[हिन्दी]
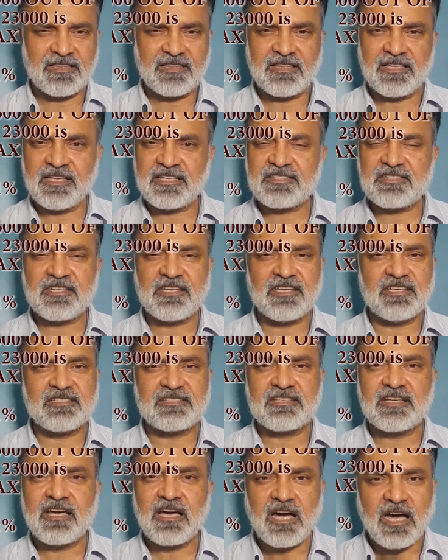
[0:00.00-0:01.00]
दिस
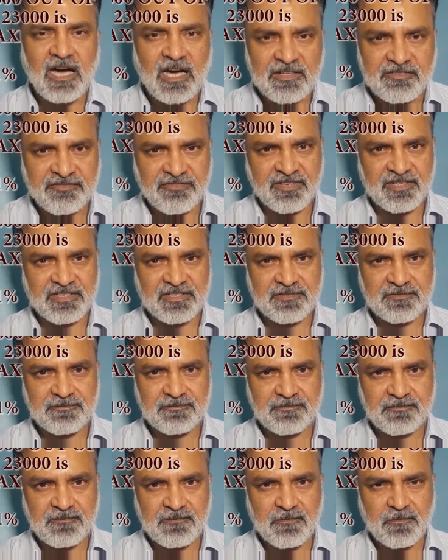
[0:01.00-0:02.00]
इज़ अनफेयर
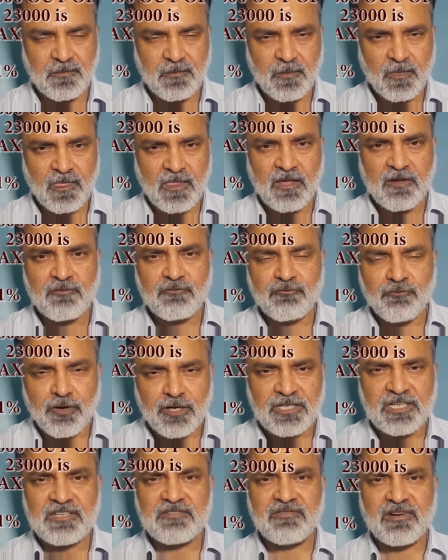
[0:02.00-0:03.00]

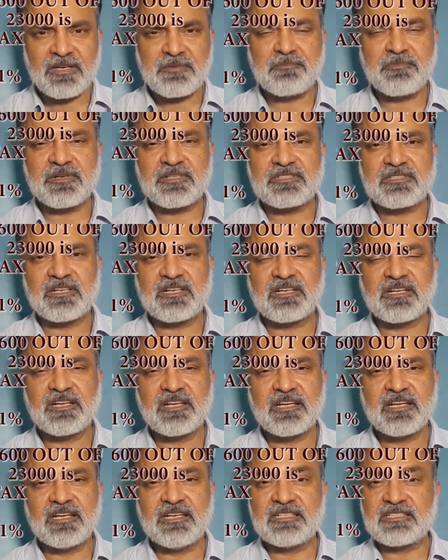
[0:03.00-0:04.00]
फोर्टी वन परसेंट
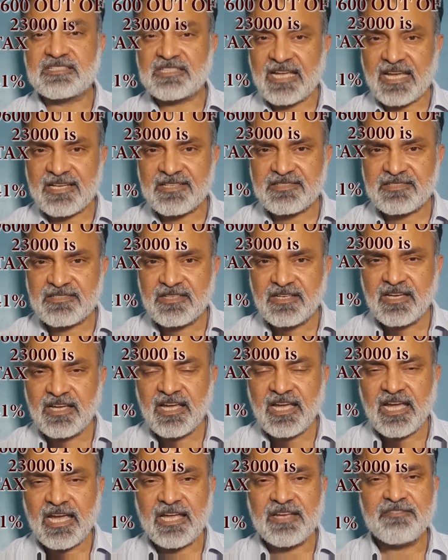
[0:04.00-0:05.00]
इज टैक्स
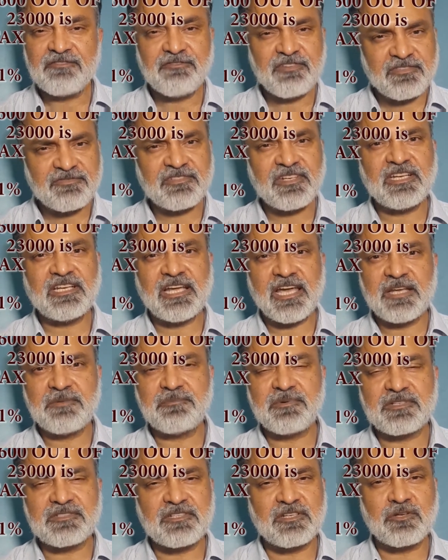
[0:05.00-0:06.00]
एंड फिफ्टी नाइन
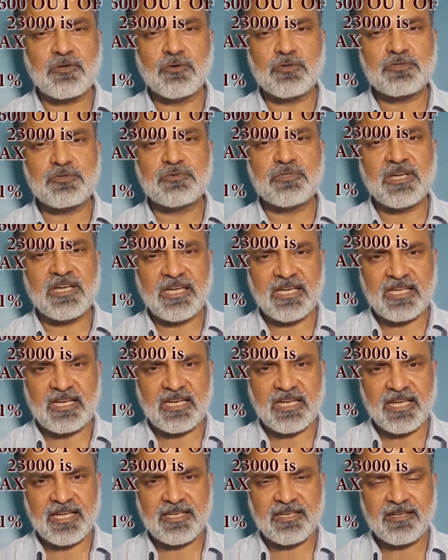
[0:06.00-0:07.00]
परसेंट गोज टू द
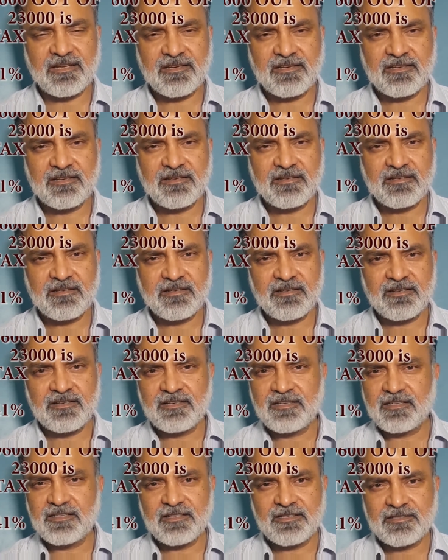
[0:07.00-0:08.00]
एयरलाइन
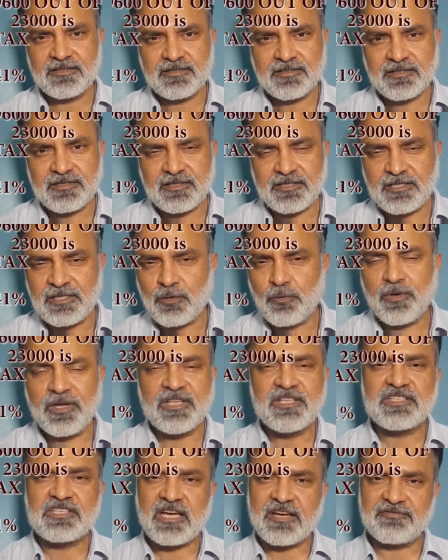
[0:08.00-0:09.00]
ये कोई
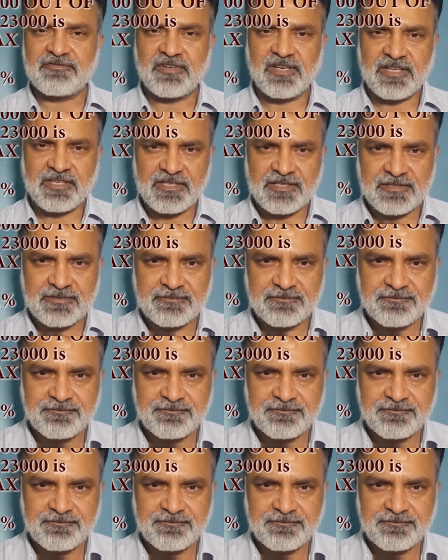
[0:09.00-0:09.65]
इंसाफ नहीं है